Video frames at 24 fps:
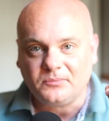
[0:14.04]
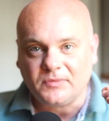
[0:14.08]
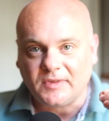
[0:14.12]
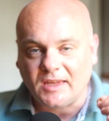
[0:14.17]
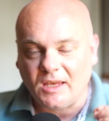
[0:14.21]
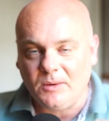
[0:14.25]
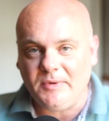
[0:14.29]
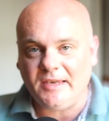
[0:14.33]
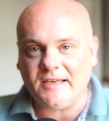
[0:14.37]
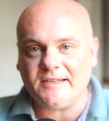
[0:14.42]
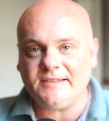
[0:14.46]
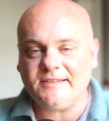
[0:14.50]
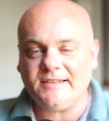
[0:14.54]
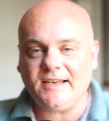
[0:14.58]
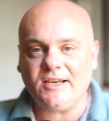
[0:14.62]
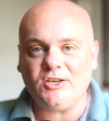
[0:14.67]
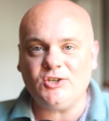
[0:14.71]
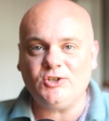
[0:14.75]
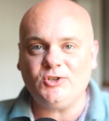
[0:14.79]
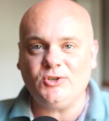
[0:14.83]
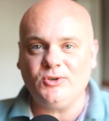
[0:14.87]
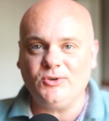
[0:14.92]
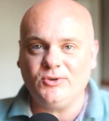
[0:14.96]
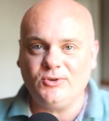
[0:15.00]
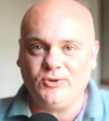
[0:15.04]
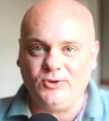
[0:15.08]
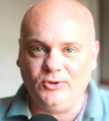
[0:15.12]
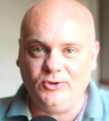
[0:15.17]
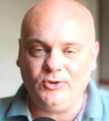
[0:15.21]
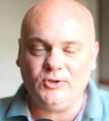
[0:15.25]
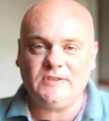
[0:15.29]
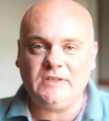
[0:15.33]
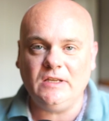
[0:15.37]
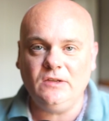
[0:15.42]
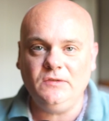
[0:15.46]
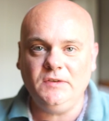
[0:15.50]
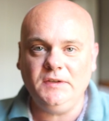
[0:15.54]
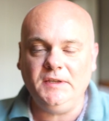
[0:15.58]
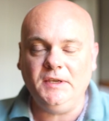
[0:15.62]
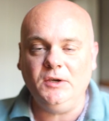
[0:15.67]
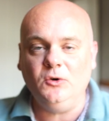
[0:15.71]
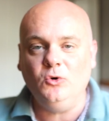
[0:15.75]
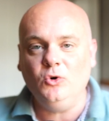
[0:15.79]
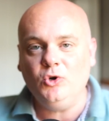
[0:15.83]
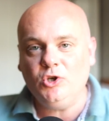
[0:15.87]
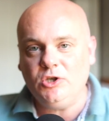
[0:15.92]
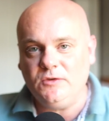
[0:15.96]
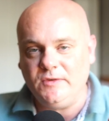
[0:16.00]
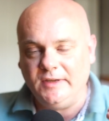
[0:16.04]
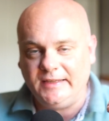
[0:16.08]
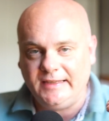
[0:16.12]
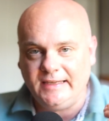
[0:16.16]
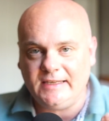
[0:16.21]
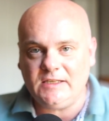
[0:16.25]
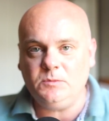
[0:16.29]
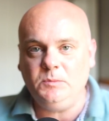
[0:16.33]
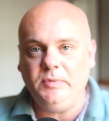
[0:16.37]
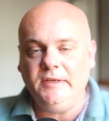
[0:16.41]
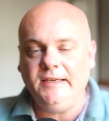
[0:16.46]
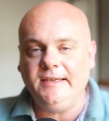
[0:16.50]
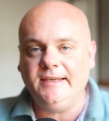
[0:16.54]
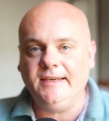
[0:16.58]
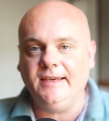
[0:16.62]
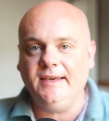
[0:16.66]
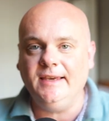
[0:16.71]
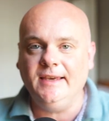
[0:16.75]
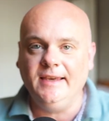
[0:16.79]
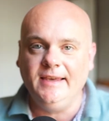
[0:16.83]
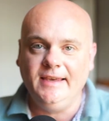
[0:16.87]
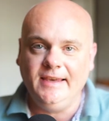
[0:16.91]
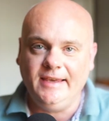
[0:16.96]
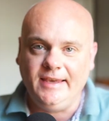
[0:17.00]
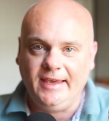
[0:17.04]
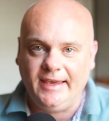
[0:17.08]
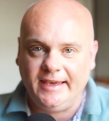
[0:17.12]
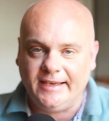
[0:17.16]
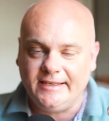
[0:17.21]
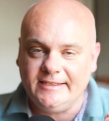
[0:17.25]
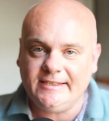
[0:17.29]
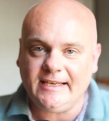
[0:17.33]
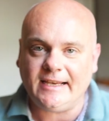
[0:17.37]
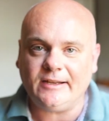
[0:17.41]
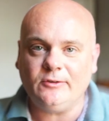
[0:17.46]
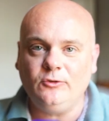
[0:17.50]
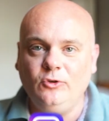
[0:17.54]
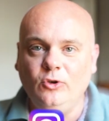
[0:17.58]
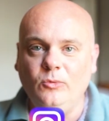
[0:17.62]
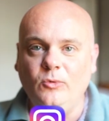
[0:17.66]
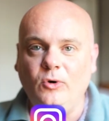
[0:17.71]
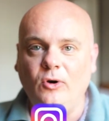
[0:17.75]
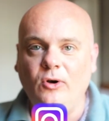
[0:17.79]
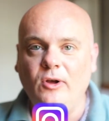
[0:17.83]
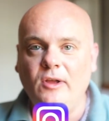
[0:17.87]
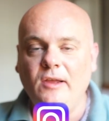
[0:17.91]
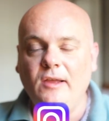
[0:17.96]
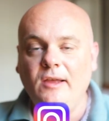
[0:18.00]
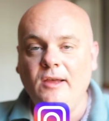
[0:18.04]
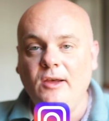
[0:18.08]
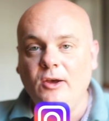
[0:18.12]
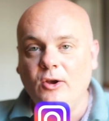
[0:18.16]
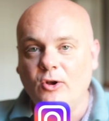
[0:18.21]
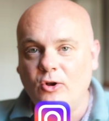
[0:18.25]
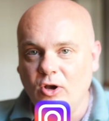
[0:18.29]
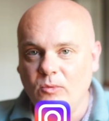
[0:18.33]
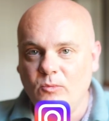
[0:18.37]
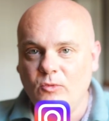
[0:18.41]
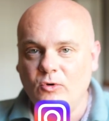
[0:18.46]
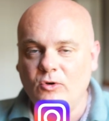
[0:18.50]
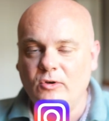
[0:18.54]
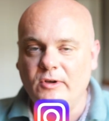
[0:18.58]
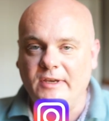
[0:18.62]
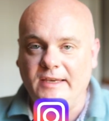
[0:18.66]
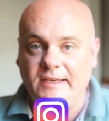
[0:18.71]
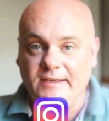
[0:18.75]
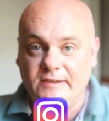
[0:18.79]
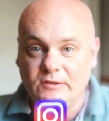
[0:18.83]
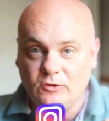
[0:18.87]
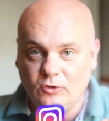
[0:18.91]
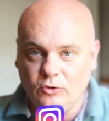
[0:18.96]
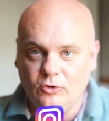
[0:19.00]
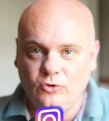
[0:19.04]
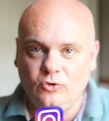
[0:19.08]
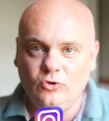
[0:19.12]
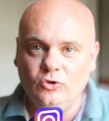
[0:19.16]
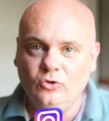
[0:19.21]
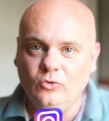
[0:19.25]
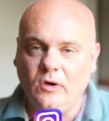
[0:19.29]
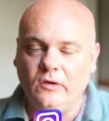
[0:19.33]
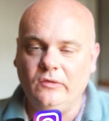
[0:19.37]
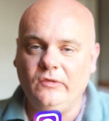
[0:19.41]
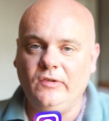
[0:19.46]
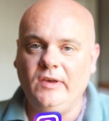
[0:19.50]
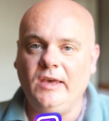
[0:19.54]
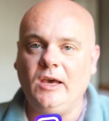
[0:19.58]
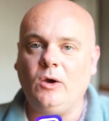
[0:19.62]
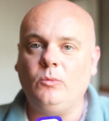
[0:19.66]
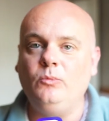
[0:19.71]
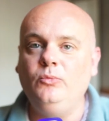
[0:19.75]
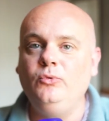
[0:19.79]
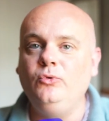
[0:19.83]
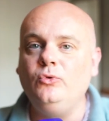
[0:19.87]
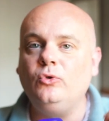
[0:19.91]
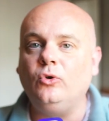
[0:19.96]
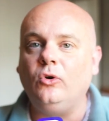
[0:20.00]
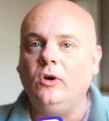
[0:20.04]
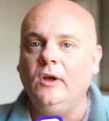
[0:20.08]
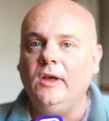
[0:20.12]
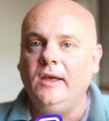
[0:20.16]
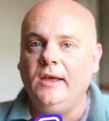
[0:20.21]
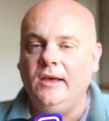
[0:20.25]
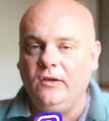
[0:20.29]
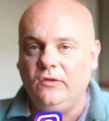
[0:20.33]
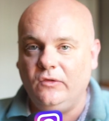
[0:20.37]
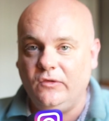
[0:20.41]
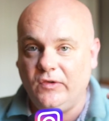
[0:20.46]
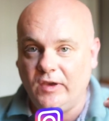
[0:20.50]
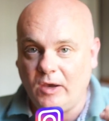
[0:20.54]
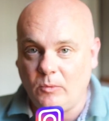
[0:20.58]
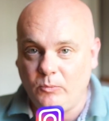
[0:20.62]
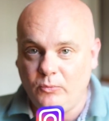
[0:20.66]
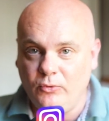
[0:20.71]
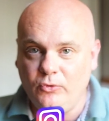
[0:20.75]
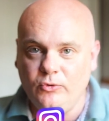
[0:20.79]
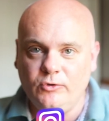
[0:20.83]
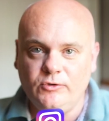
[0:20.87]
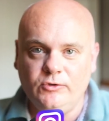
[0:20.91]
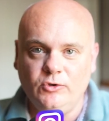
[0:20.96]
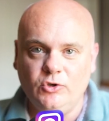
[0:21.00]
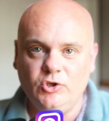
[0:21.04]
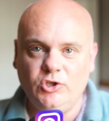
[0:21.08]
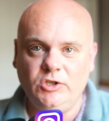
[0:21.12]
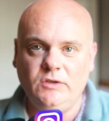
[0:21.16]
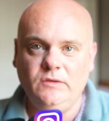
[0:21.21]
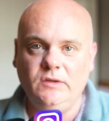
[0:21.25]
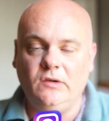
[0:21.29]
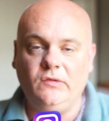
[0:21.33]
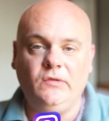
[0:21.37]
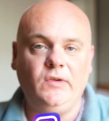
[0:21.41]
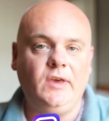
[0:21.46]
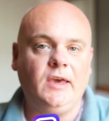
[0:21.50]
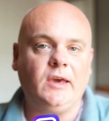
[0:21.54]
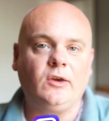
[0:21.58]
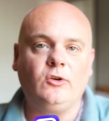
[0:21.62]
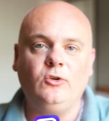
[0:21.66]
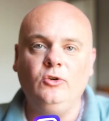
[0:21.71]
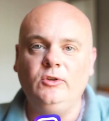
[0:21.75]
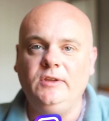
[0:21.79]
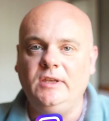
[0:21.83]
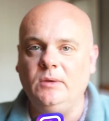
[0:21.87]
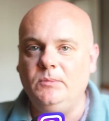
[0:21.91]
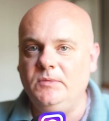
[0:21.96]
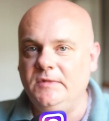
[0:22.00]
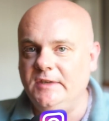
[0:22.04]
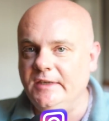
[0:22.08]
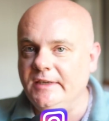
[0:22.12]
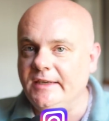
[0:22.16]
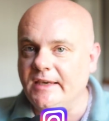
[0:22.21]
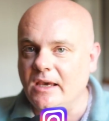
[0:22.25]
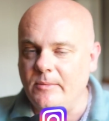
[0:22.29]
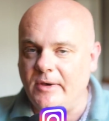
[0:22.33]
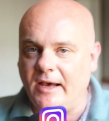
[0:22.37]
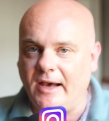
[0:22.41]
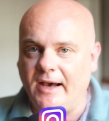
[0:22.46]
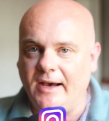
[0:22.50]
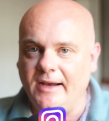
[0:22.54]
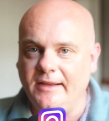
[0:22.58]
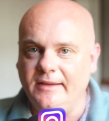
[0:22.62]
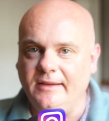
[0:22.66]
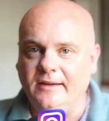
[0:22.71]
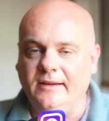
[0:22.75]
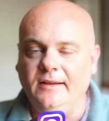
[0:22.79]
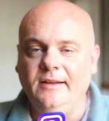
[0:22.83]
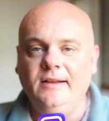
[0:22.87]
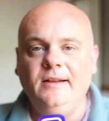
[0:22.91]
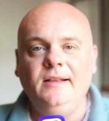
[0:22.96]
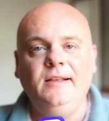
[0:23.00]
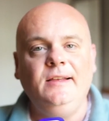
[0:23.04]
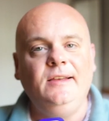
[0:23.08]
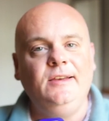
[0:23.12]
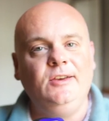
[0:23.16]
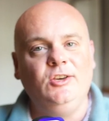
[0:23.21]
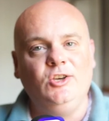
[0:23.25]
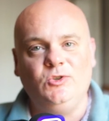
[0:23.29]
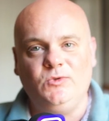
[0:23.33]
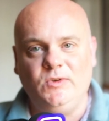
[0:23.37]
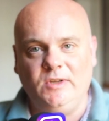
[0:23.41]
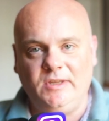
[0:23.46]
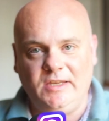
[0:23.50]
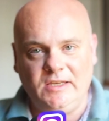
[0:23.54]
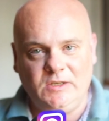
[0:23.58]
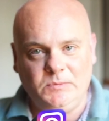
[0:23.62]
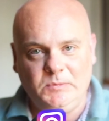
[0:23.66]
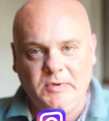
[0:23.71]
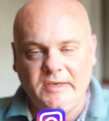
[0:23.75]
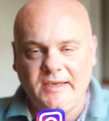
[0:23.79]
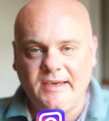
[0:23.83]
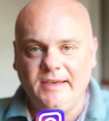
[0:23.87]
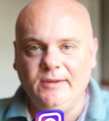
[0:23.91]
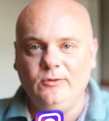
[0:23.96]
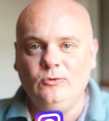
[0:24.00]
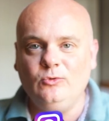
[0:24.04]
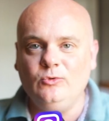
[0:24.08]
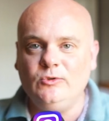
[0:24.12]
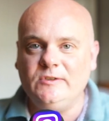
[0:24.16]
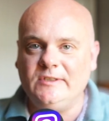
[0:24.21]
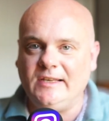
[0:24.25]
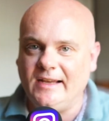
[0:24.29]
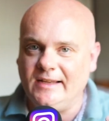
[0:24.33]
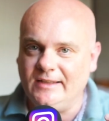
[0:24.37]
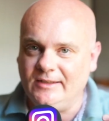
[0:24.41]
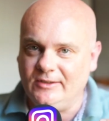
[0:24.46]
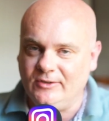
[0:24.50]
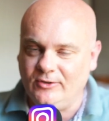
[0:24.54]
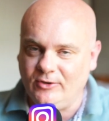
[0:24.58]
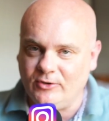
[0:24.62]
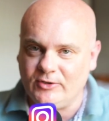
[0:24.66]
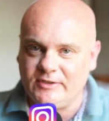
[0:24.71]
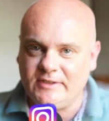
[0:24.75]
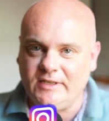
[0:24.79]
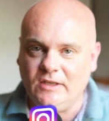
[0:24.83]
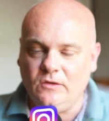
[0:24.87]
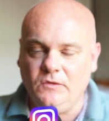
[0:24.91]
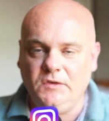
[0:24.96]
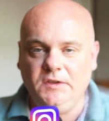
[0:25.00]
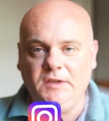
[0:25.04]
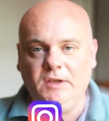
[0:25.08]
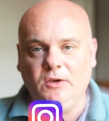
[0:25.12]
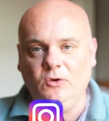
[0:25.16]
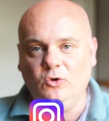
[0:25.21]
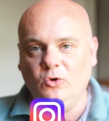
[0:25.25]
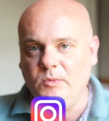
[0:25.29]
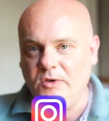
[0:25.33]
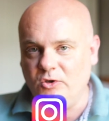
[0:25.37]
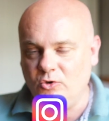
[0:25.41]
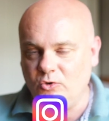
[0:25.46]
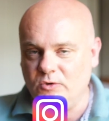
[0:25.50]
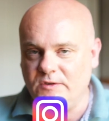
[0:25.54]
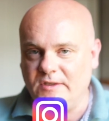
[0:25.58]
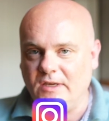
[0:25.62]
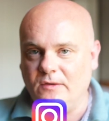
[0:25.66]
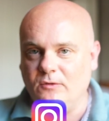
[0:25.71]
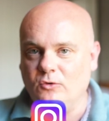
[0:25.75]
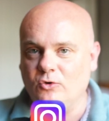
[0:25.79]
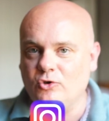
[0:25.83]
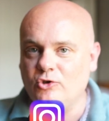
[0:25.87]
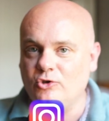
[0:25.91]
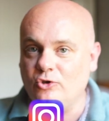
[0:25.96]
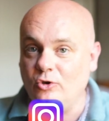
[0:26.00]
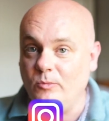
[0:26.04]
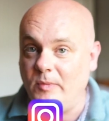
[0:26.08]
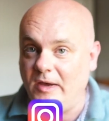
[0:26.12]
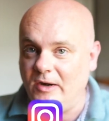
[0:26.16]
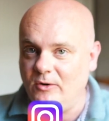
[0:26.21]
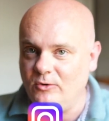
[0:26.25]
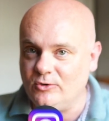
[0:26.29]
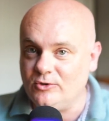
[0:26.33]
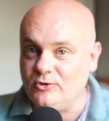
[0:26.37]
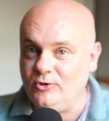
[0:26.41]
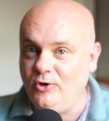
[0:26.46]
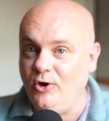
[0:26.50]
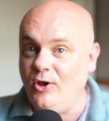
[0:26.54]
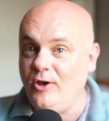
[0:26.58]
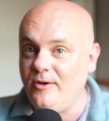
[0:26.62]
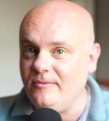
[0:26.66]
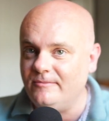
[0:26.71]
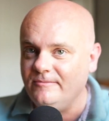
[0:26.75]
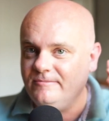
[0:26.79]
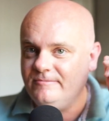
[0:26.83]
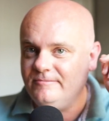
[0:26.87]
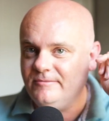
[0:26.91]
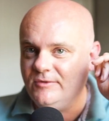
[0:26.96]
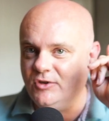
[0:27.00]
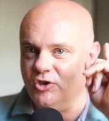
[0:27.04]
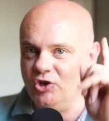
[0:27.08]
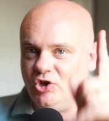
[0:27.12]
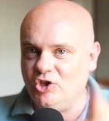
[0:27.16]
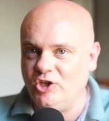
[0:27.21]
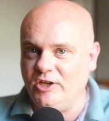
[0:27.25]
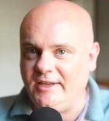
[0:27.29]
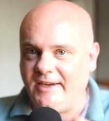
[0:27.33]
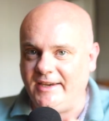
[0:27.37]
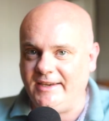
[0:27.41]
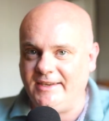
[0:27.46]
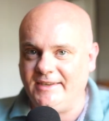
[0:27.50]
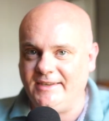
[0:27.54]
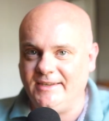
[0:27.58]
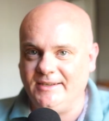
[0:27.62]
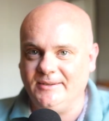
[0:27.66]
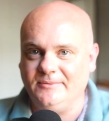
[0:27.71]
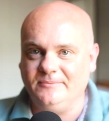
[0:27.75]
Eh bien sache que dans cette vidéo, je vais t'expliquer exactement comment et ce que tu dois faire pour faire plus de chiffre d'affaires que tes petits camarades. Je vais t'expliquer tout ça dans cette vidéo, mais juste avant, je te balance le générique.